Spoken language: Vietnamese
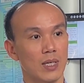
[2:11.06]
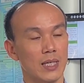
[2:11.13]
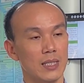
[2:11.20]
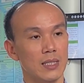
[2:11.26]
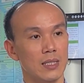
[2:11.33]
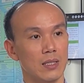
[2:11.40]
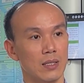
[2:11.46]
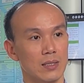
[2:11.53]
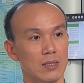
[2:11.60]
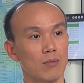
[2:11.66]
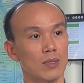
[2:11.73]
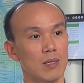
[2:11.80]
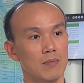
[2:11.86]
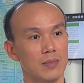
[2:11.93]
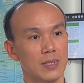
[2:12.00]
đấy thì trọng
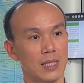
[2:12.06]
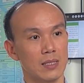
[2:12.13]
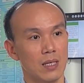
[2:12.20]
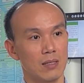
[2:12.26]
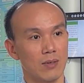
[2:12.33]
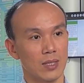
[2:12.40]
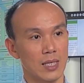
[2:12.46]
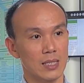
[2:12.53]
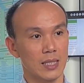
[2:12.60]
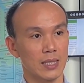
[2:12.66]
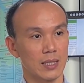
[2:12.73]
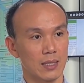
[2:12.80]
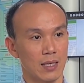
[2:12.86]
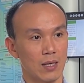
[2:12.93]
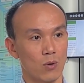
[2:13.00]
tâm sẽ rơi vào các
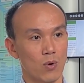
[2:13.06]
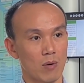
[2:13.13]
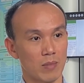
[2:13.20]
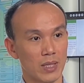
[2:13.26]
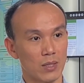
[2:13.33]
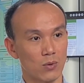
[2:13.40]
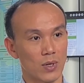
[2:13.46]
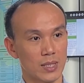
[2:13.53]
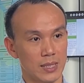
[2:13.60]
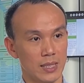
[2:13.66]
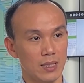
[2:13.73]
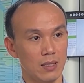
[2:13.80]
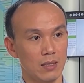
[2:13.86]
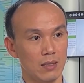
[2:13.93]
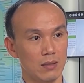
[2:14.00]
tỉnh là uh, Quảng Bình, Quảng
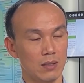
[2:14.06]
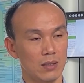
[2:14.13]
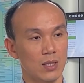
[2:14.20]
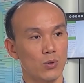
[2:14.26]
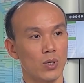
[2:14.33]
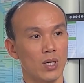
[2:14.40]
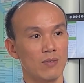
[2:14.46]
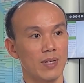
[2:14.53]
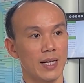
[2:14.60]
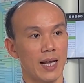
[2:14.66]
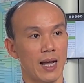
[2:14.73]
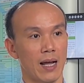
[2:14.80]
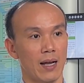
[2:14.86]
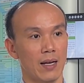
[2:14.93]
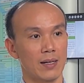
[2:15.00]
Trị, Thừa Thiên Huế và
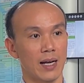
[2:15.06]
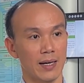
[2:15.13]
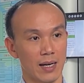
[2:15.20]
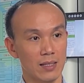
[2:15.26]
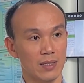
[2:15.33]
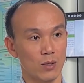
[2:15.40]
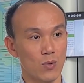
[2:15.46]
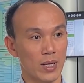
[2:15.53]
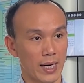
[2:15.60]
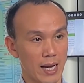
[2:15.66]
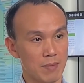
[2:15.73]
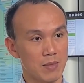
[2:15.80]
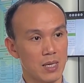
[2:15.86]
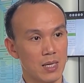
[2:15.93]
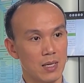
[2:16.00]
Đà, Đà Nẵng đến Quảng
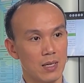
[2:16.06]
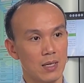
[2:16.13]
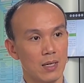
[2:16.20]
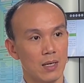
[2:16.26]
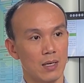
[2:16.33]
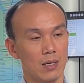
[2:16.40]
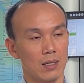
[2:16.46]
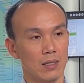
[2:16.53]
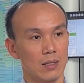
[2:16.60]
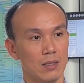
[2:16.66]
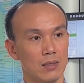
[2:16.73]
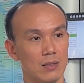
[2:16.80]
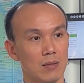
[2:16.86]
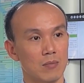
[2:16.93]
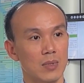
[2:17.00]
Nam.
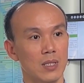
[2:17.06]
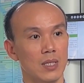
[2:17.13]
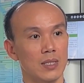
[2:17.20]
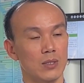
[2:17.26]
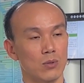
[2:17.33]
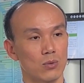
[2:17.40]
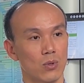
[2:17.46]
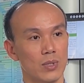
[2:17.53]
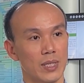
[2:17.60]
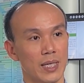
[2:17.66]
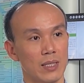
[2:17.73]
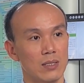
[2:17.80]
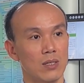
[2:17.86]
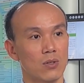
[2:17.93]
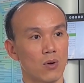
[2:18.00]
Uh, lượng mưa thì chúng tôi hiện
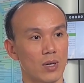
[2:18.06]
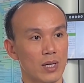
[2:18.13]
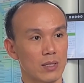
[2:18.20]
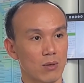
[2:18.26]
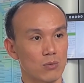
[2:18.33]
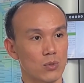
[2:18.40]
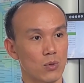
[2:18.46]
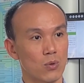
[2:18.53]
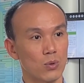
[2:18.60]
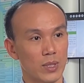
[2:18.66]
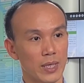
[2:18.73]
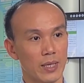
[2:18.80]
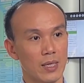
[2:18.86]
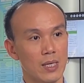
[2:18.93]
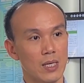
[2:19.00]
nay chưa có các thông số cụ
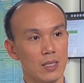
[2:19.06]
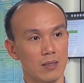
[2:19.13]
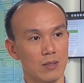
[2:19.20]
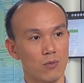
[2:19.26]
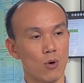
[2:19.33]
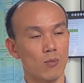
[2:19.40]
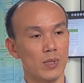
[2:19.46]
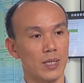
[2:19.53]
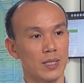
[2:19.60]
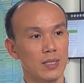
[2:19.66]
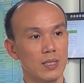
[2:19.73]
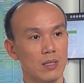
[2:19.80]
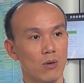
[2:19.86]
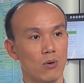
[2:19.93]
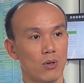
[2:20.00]
thể, nhưng phổ biến
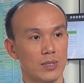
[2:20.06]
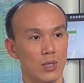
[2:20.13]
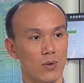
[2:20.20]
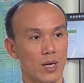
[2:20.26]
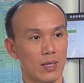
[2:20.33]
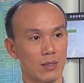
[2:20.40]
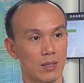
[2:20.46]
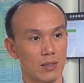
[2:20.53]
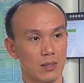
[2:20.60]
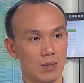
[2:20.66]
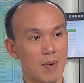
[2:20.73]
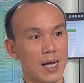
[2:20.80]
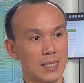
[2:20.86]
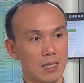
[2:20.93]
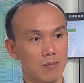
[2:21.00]
đâu đó sẽ khoảng uh, từ
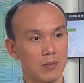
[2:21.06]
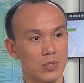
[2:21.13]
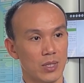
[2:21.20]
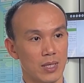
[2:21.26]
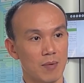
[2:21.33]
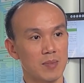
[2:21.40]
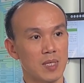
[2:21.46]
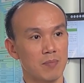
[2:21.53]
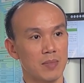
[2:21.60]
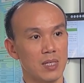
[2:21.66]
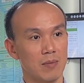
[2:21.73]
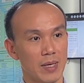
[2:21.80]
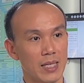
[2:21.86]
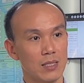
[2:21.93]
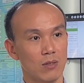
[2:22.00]
ba trăm đến năm trăm mi
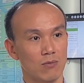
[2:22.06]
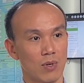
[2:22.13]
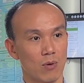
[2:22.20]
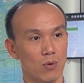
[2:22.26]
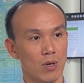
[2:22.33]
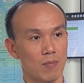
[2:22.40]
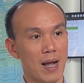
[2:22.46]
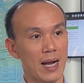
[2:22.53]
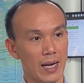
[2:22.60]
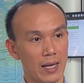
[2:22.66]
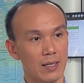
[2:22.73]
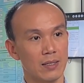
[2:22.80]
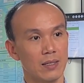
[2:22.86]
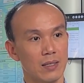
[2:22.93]
li mét trong vòng khoảng ba ngày.